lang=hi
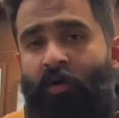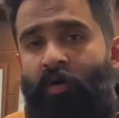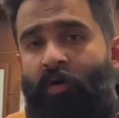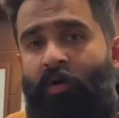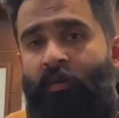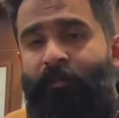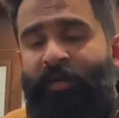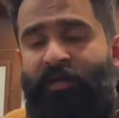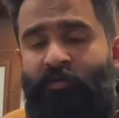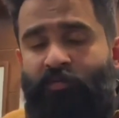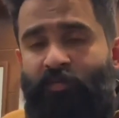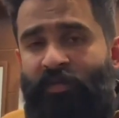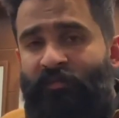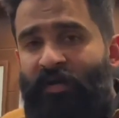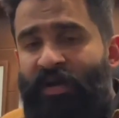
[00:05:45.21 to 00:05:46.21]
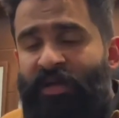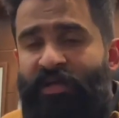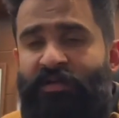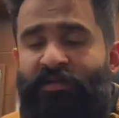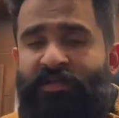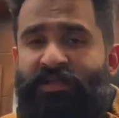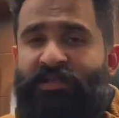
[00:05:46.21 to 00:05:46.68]
और फिर उसमें
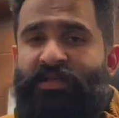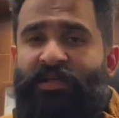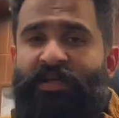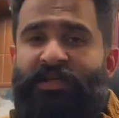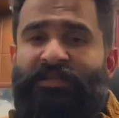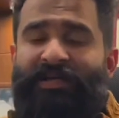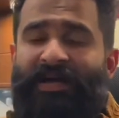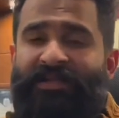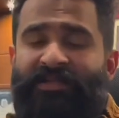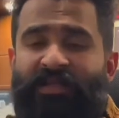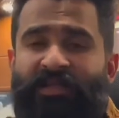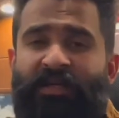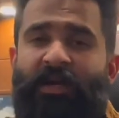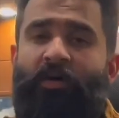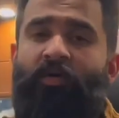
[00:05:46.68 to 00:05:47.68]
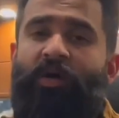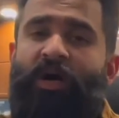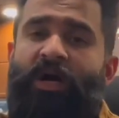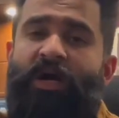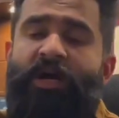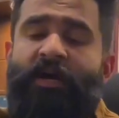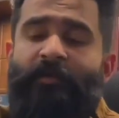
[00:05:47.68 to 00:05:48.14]
वायरिंग के साथ साथ क्या होगा